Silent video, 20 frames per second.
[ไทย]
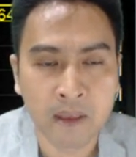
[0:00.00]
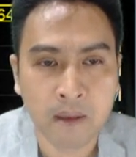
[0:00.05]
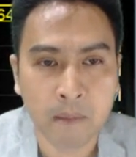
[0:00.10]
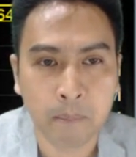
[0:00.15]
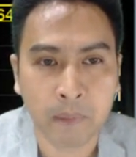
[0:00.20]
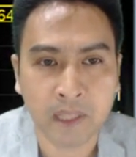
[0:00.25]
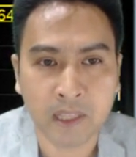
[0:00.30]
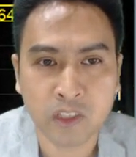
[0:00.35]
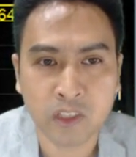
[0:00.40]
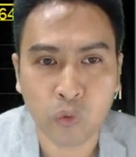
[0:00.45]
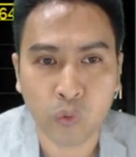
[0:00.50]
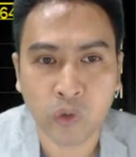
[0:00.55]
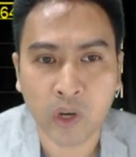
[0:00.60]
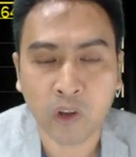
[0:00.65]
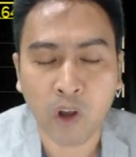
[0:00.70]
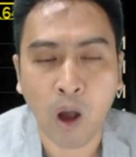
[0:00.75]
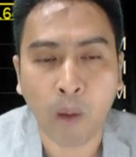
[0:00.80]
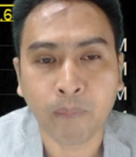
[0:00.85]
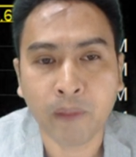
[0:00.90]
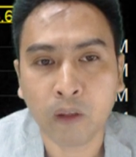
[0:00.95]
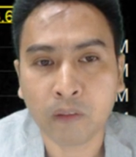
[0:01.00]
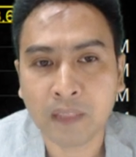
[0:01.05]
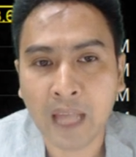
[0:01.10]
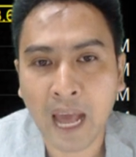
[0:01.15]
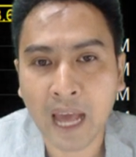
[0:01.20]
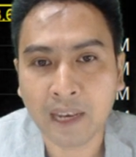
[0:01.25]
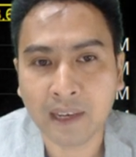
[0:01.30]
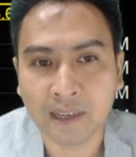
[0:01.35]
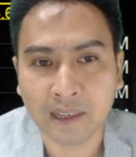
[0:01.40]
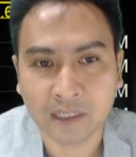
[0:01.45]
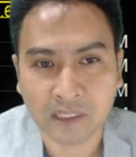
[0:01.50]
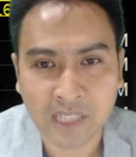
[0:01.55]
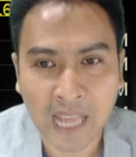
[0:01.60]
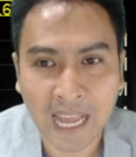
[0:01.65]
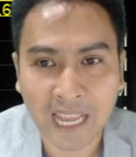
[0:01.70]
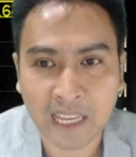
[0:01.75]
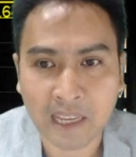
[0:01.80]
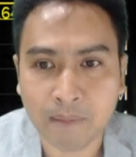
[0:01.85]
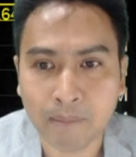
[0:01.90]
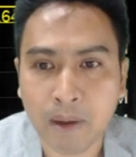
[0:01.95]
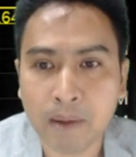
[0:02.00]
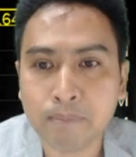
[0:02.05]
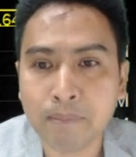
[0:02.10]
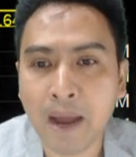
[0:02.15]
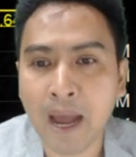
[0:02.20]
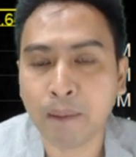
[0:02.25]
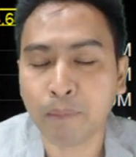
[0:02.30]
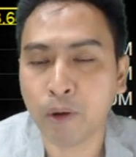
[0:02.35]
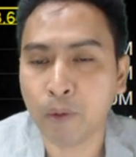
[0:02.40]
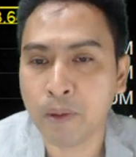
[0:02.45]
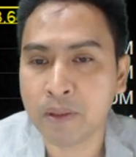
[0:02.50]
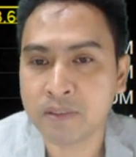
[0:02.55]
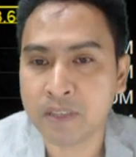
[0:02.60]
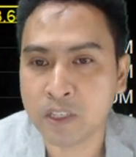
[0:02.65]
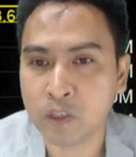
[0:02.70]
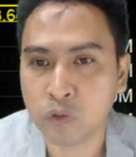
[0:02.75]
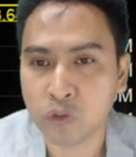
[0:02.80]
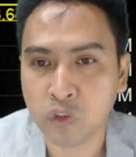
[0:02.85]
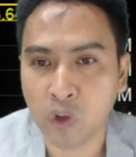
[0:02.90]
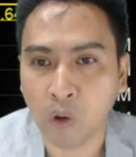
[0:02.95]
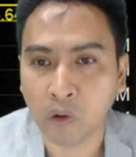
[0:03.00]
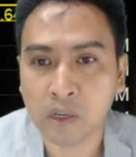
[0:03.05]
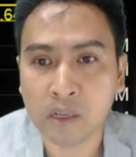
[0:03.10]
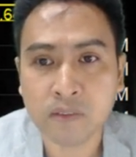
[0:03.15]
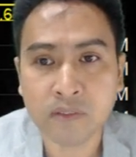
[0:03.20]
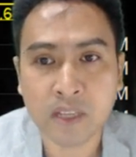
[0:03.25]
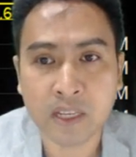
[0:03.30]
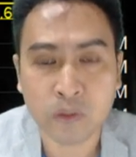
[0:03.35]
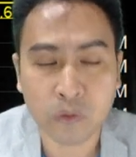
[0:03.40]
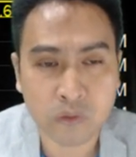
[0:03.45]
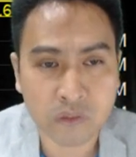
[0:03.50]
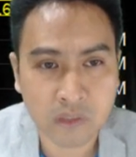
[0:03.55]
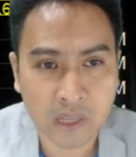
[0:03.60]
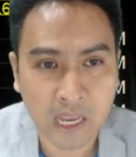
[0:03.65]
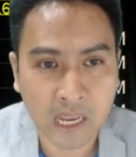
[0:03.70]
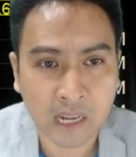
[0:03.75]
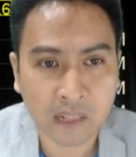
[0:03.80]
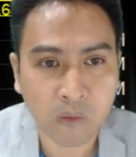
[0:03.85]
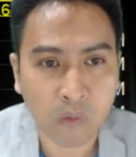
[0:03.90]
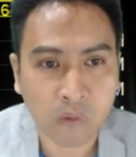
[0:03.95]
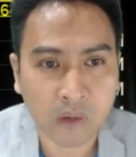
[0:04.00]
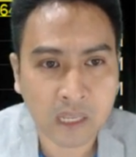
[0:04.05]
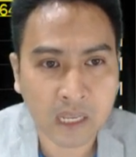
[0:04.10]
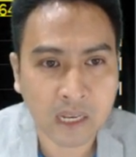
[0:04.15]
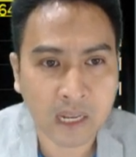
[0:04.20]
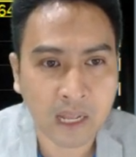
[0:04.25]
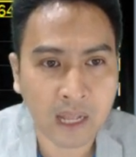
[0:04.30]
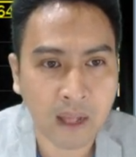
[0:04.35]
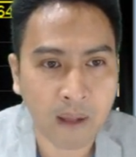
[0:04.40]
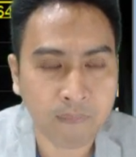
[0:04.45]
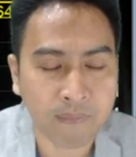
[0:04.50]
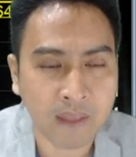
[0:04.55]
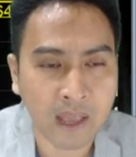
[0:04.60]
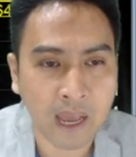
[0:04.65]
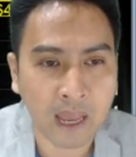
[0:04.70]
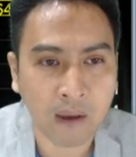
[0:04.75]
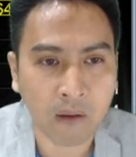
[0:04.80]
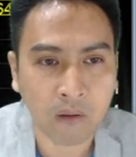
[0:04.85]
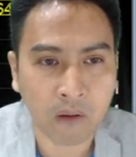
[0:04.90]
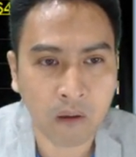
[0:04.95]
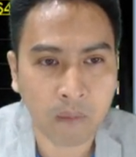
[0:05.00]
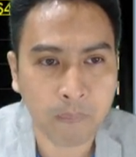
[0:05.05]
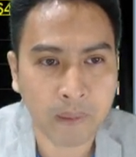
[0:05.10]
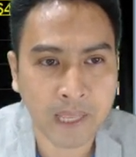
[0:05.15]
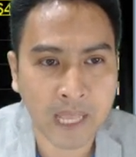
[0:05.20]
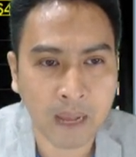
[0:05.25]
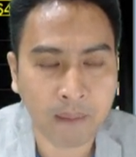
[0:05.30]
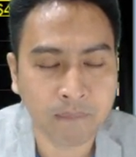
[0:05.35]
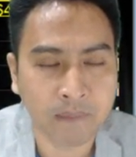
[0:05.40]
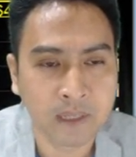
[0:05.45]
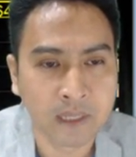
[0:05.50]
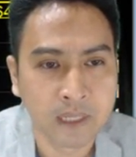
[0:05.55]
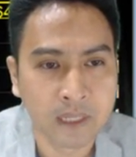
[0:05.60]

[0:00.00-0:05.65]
มันจะอยู่ในกรอบแนวต้านใหญ่มากๆบริเวณ 4.2 ถึง 4.4 นะตรงนี้นะครับนะแล้วก็พยายาม